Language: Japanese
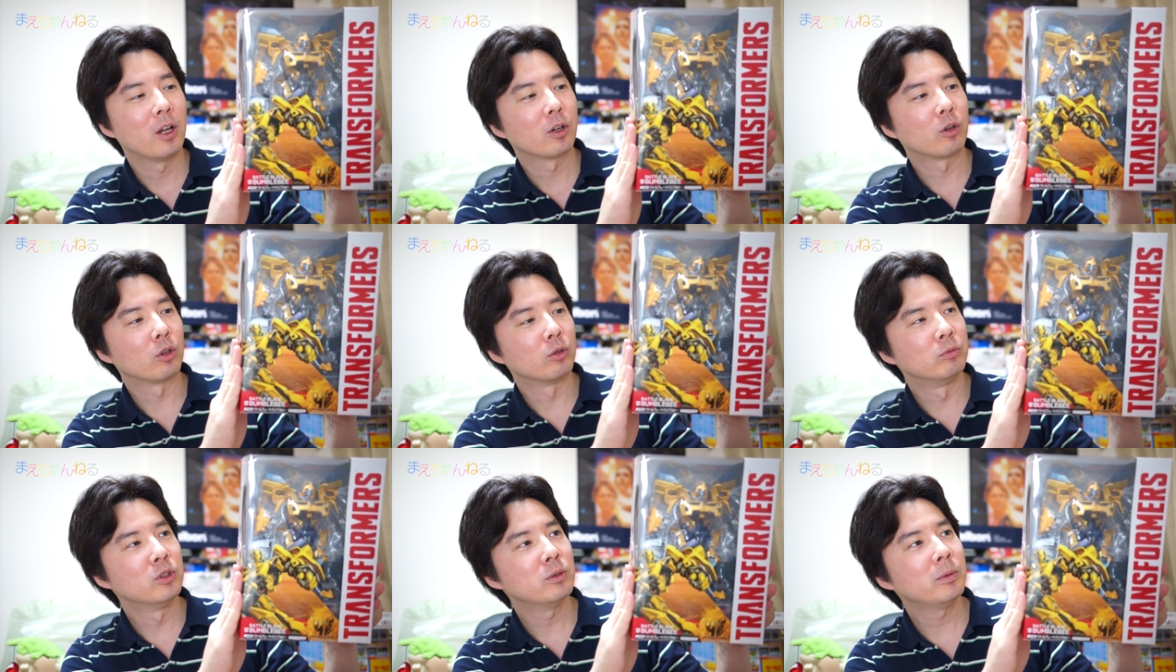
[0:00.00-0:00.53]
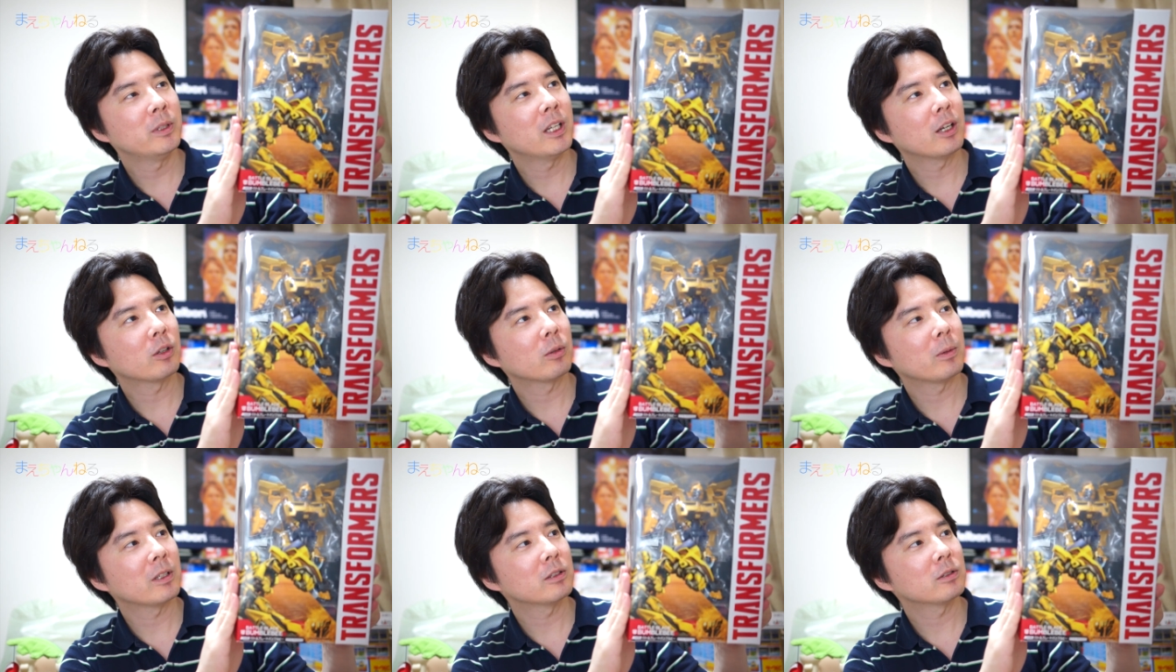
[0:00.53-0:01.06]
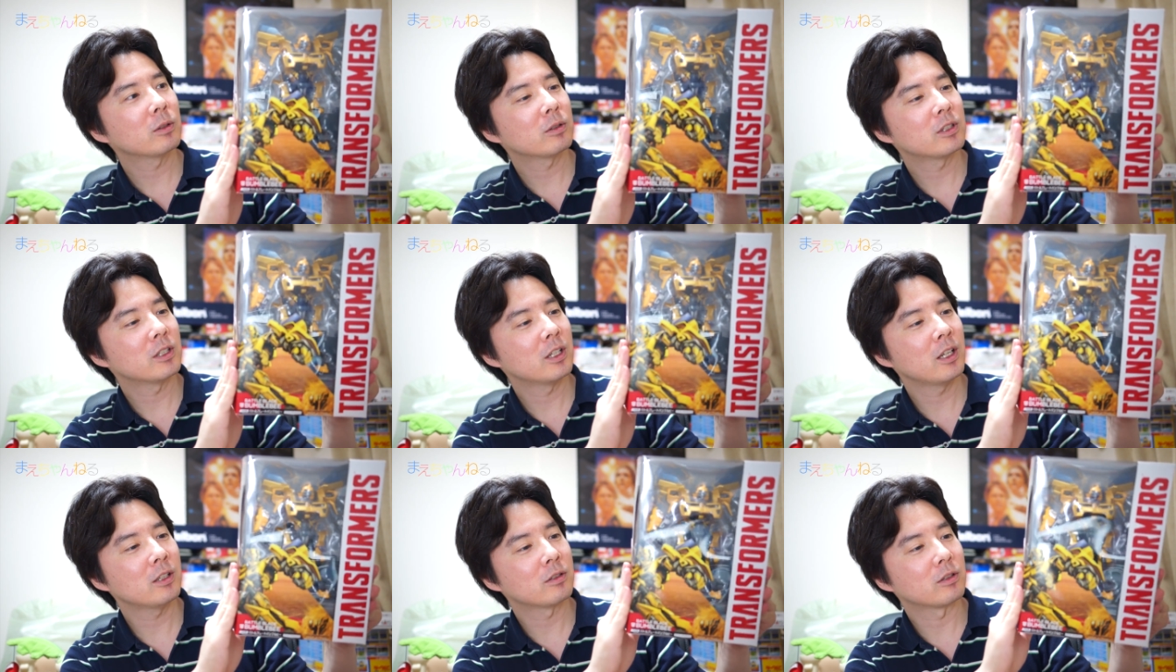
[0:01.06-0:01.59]
この
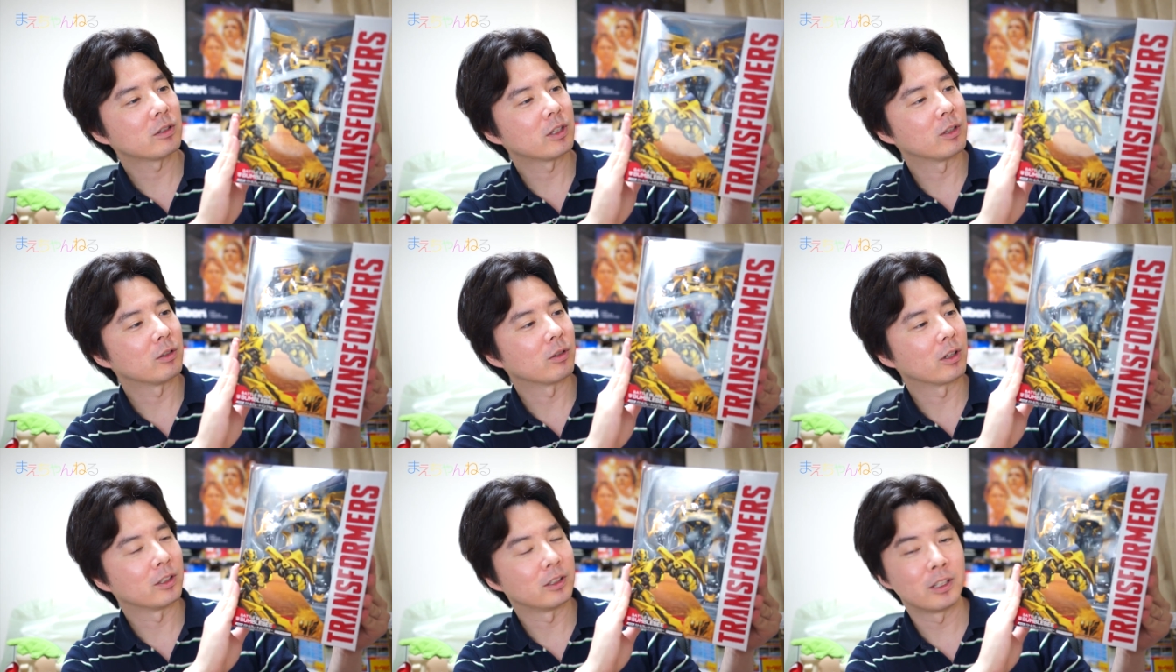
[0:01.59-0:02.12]
ムービーアドバンストシリーズっていうのが